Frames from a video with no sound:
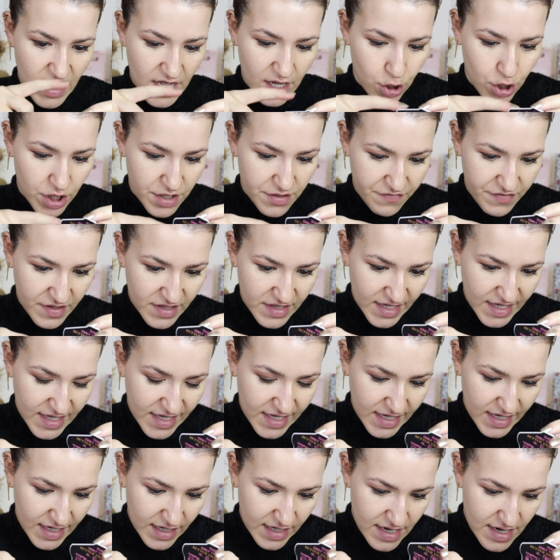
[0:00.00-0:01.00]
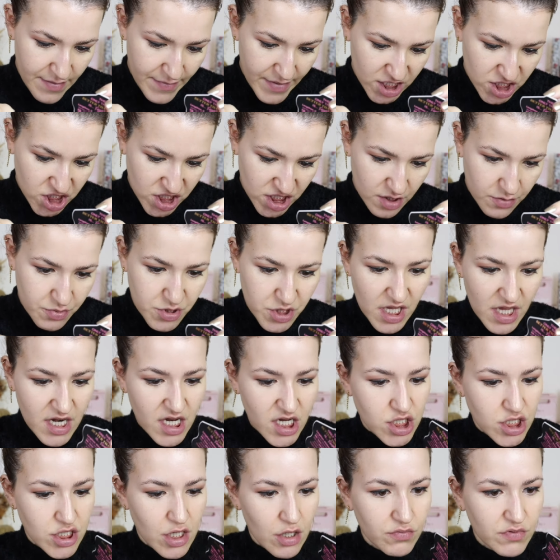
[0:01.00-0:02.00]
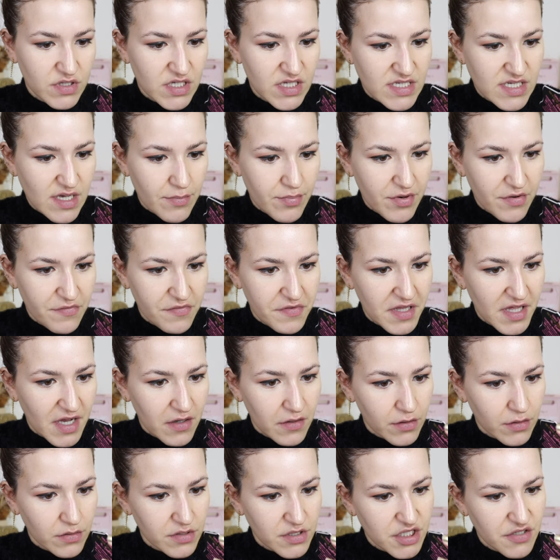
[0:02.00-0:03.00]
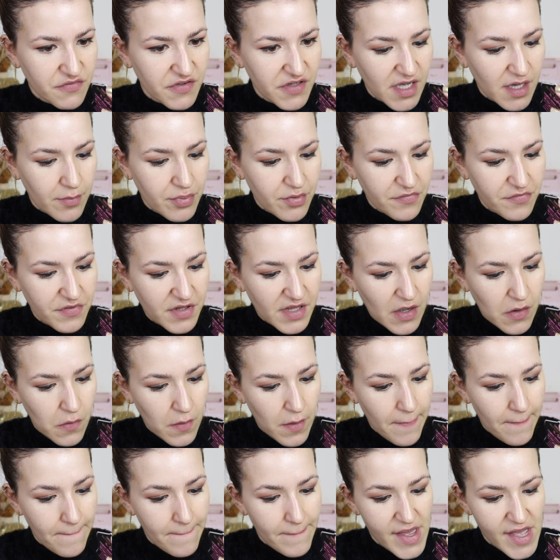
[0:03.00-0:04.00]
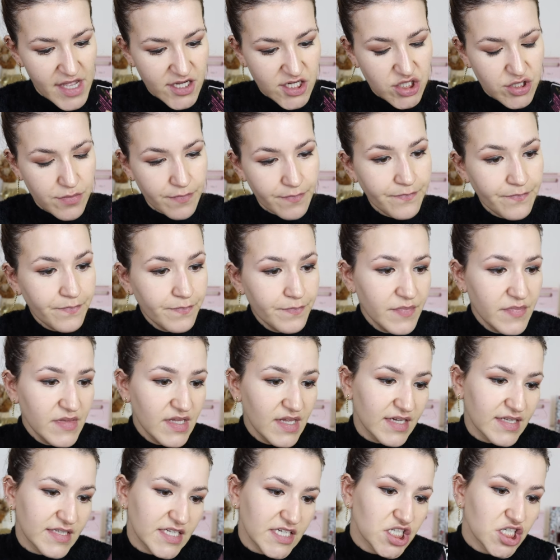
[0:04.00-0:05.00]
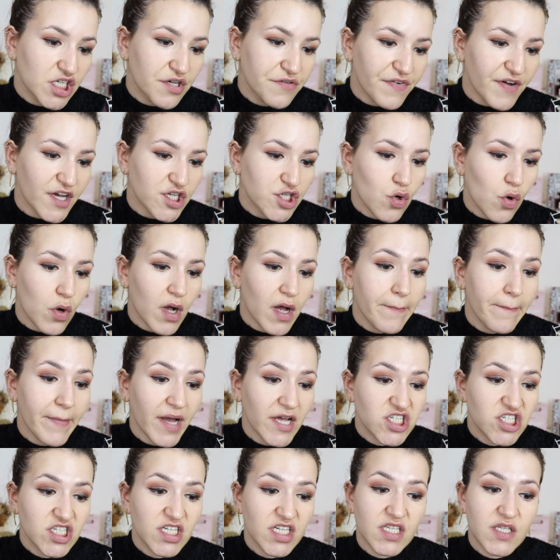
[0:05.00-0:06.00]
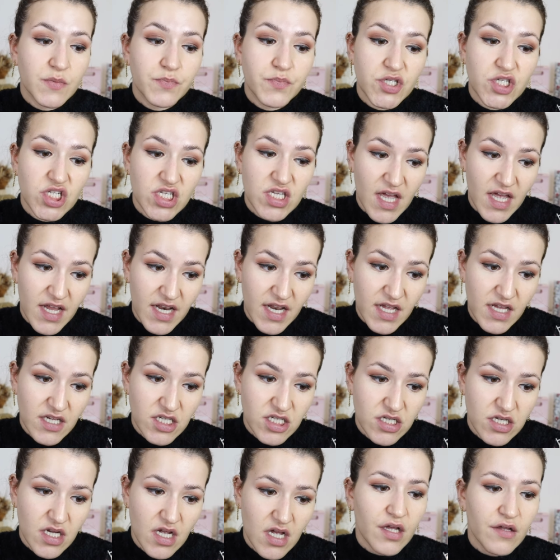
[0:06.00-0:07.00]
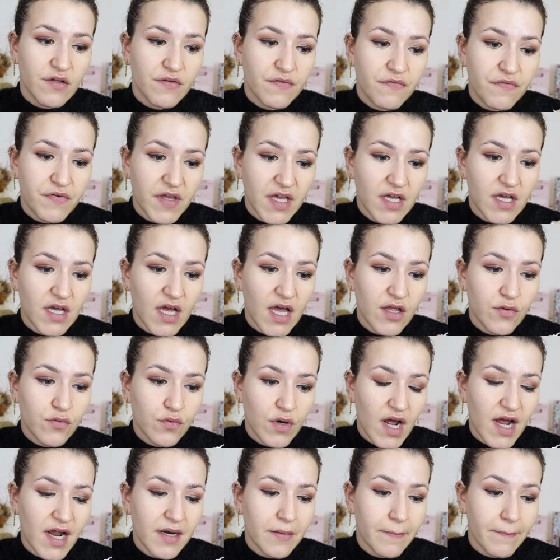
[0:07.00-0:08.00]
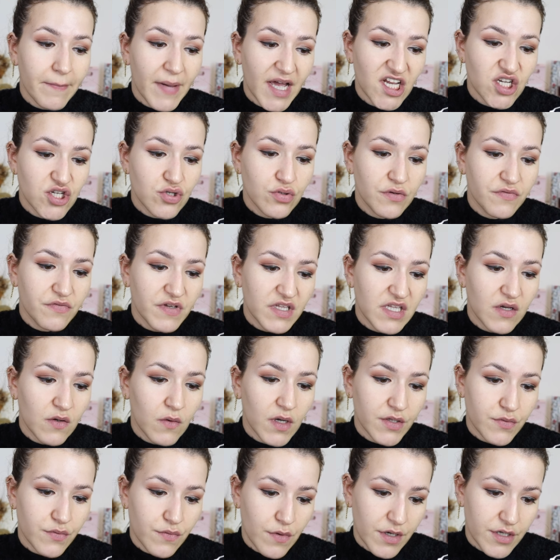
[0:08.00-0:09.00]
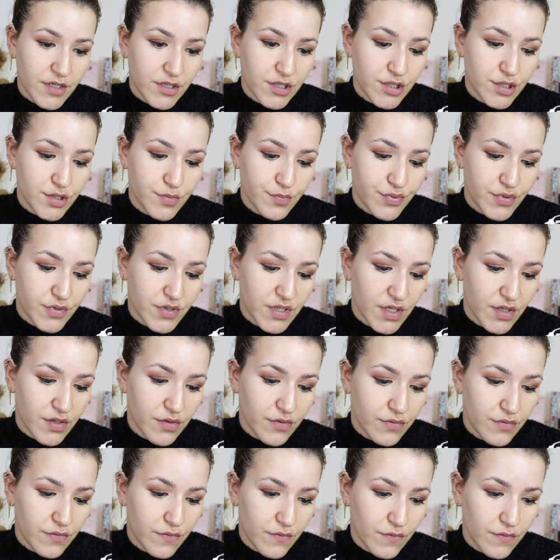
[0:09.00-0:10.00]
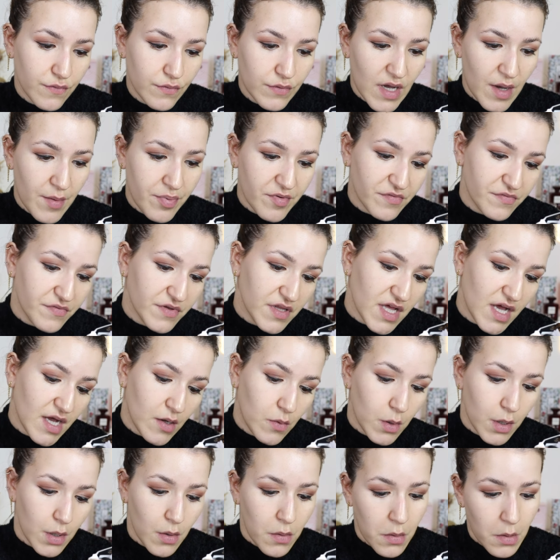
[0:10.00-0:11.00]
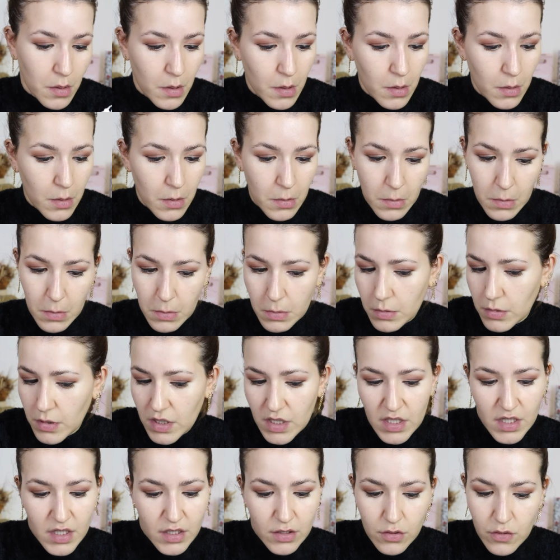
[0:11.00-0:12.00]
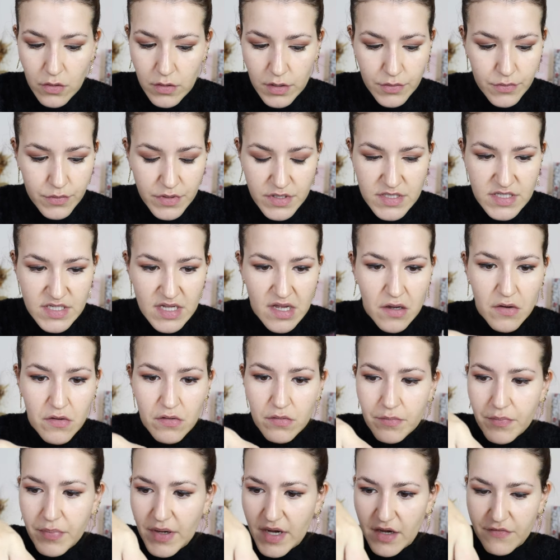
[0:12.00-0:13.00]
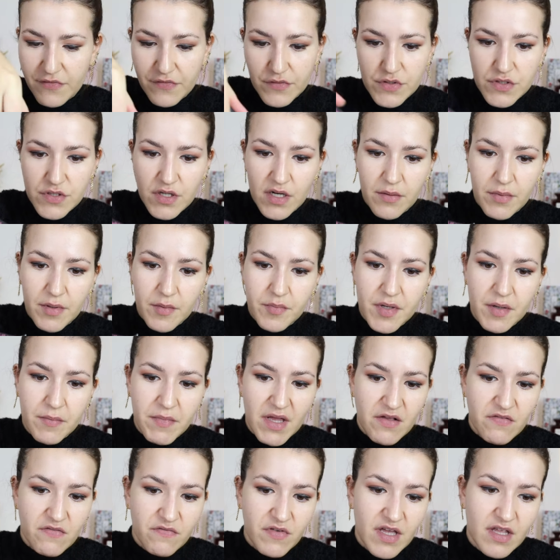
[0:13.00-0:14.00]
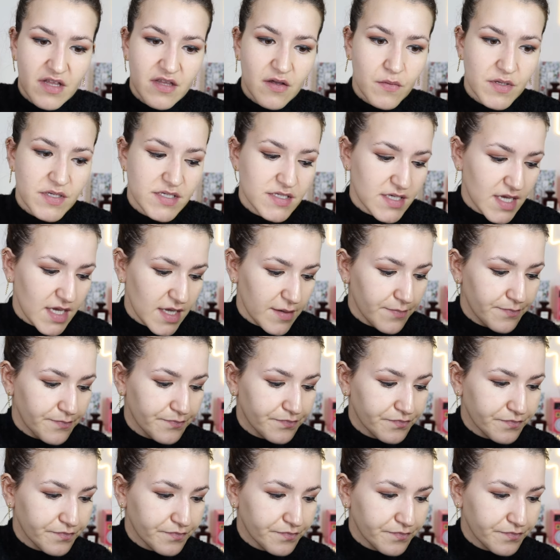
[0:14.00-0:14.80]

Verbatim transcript: Agora vendo aqui na máscara de pestanas, não diz à prova d'água, não diz que fica à prova d'água, mas diz que faz com que a máscara de pestanas fique a durar mais do que 24 horas. Portanto, à prova d'água ou de longa duração, pá, funciona bem para mim. Vem então assim.